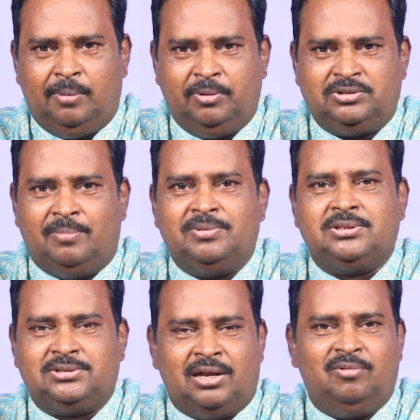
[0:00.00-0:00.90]
అప్పుడు
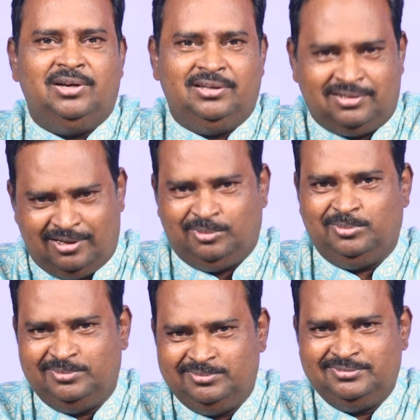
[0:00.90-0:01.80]
సమస్య సాల్వ్ అనేది కాదు
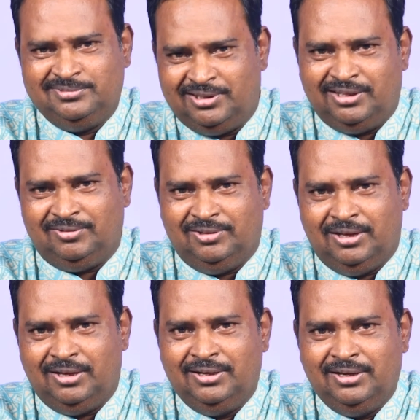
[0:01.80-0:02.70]

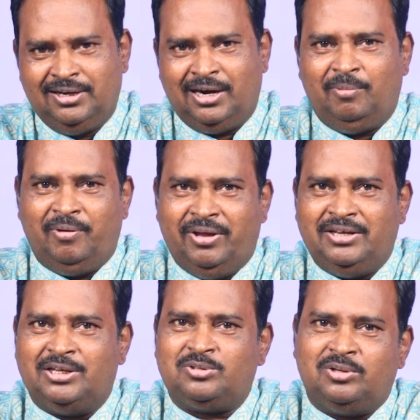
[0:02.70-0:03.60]
అర్థమైందా ఇక్కడ మనం
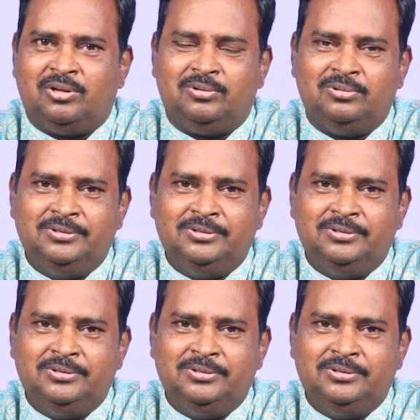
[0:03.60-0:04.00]
ఏం చేస్తున్నాం